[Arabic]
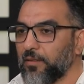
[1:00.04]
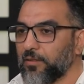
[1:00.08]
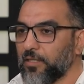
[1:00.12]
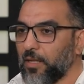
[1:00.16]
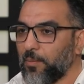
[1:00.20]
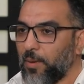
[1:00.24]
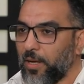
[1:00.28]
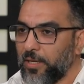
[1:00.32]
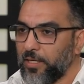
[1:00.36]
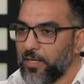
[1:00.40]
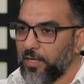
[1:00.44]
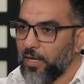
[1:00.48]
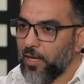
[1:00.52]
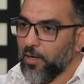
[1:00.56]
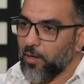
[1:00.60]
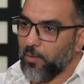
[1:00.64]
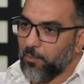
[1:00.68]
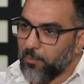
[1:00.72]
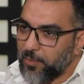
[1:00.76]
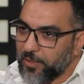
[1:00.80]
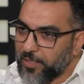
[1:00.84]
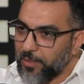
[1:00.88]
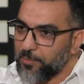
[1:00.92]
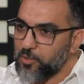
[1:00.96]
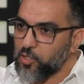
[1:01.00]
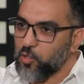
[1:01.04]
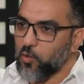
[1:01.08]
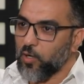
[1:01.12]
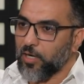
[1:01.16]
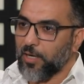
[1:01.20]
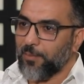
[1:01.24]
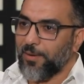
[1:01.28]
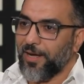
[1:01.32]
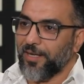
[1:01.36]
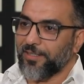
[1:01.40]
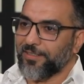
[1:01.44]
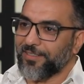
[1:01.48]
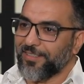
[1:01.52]
طبعا هي بتمشي ورا
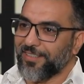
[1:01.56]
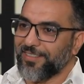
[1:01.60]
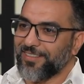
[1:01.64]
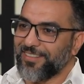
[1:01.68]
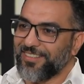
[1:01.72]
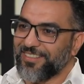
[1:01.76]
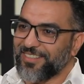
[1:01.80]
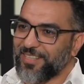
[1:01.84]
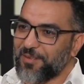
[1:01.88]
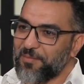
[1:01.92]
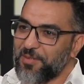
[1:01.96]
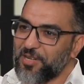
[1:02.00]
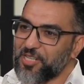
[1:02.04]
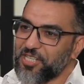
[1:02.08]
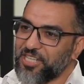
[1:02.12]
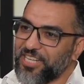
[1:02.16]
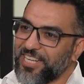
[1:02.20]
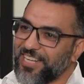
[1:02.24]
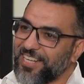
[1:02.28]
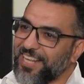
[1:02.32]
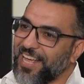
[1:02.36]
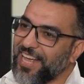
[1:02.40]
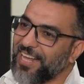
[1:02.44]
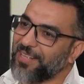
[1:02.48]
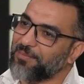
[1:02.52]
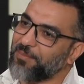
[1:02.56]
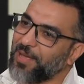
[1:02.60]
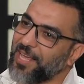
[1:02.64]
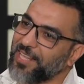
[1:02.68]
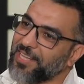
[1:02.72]
بعض كده انت ماشي ايه قاعد